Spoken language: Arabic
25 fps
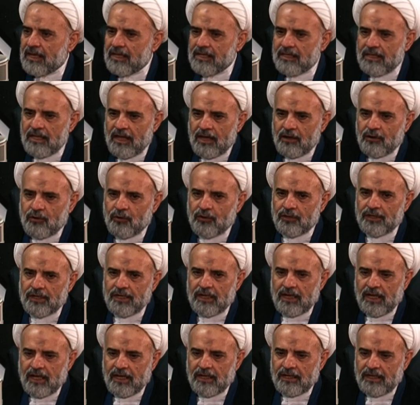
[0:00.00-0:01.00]
فإذا ب...
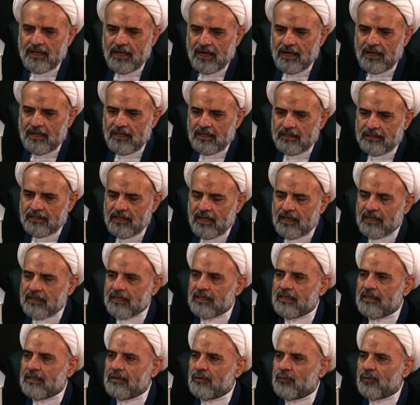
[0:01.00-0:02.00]
كنا
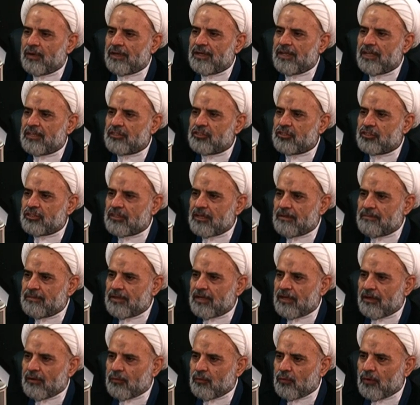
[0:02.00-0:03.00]
نلتقي
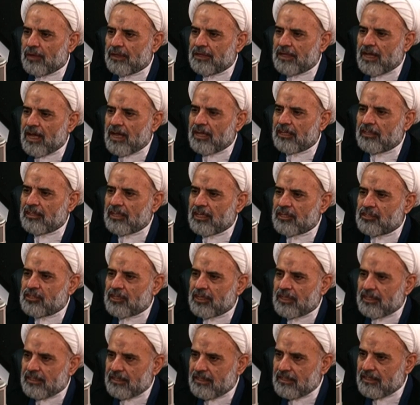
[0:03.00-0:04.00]
ونجتمع
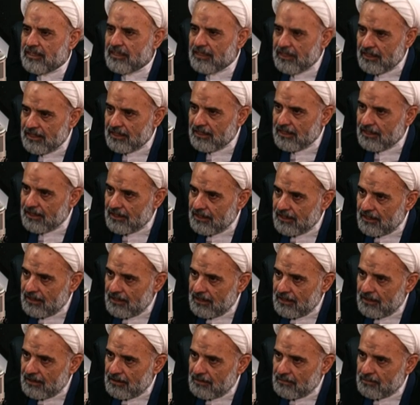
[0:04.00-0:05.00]
ونحتشد
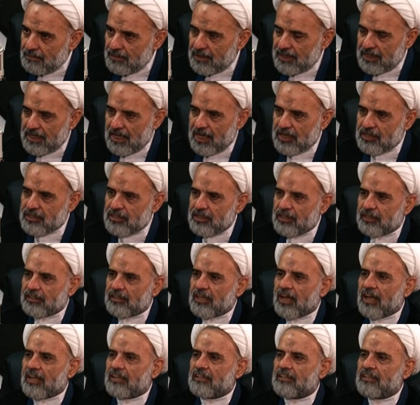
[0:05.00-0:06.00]
نعم من أجل
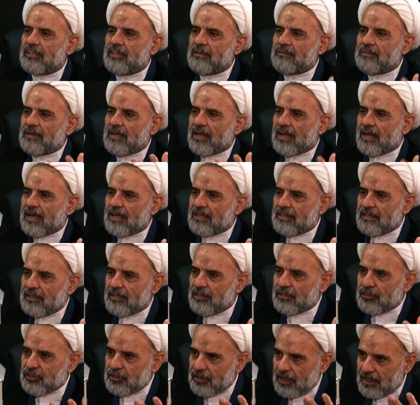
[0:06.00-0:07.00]
تعظيم
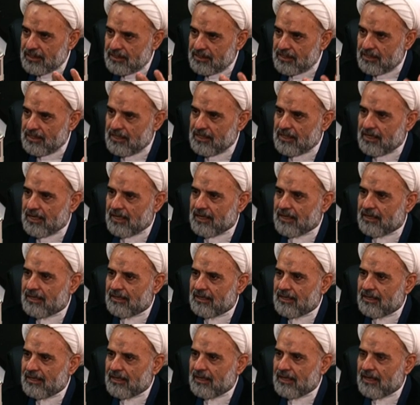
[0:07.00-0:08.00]
هذه الشخصية
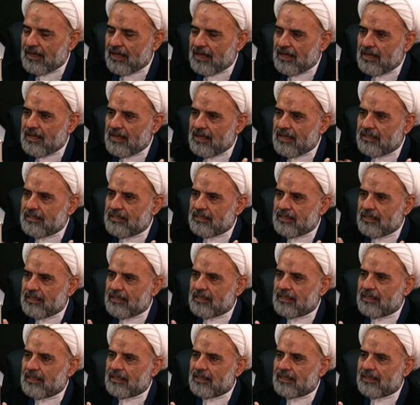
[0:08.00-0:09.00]

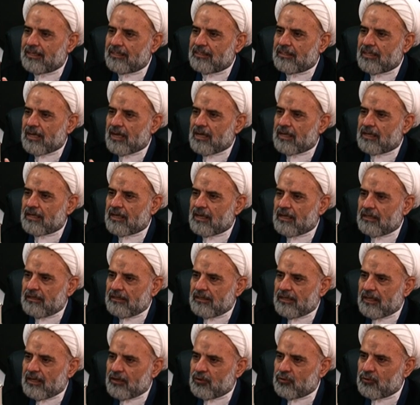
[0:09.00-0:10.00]
التي اختارها
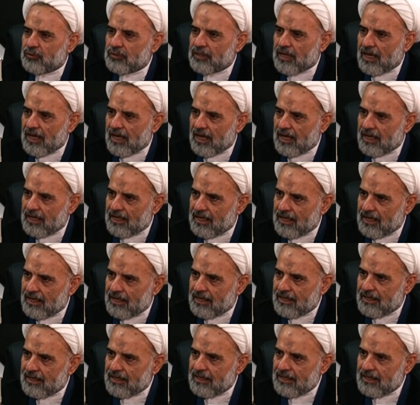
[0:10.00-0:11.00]
الله تعالى
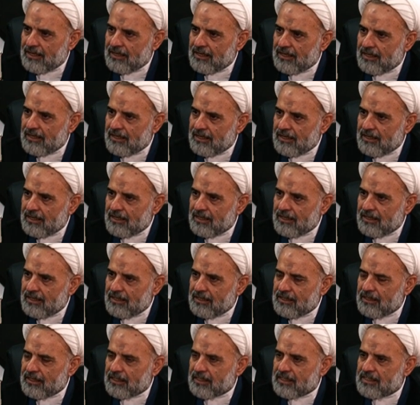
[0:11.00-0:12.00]

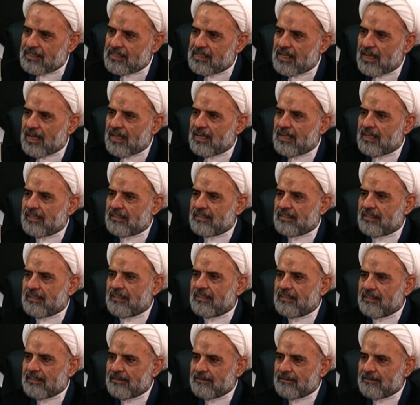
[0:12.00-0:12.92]
لرسالته